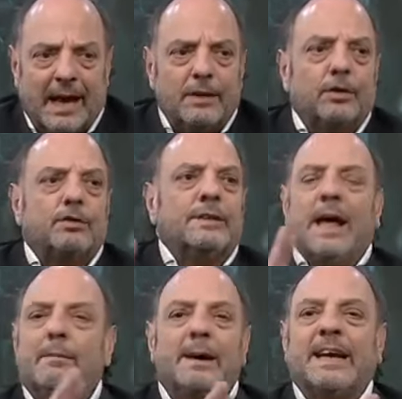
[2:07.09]
que a ellos,
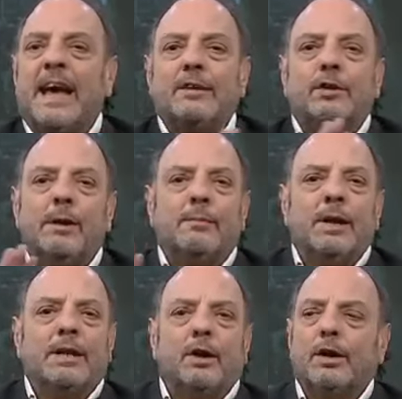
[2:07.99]
nada más que a ellos les
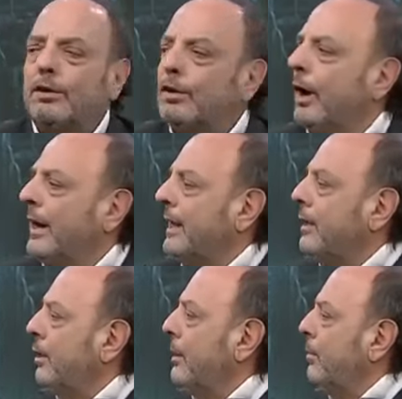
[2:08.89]
molesta lo que yo digo, al
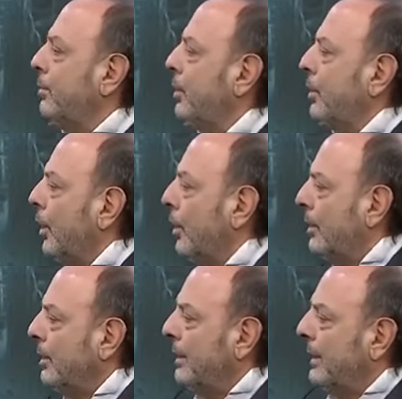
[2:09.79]
resto del mundo
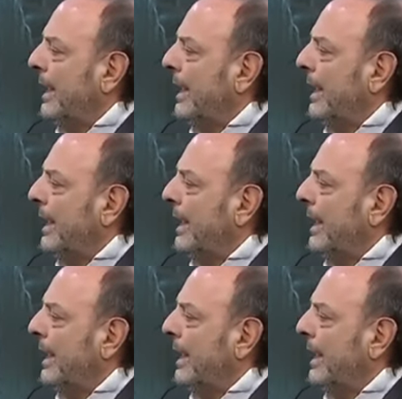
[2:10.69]
no,